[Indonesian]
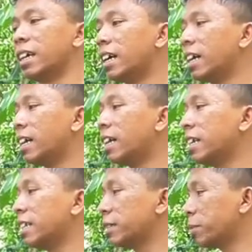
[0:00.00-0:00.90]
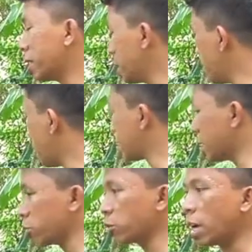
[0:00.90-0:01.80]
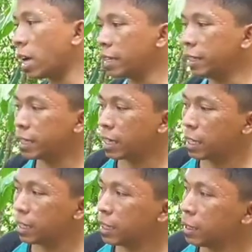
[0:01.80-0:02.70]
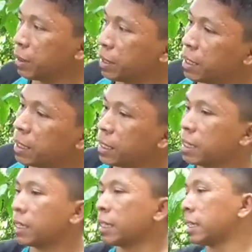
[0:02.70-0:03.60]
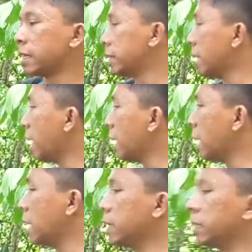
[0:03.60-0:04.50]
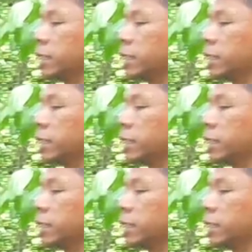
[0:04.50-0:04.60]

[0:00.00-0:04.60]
Ah, seperti biasa juga ini kan jalan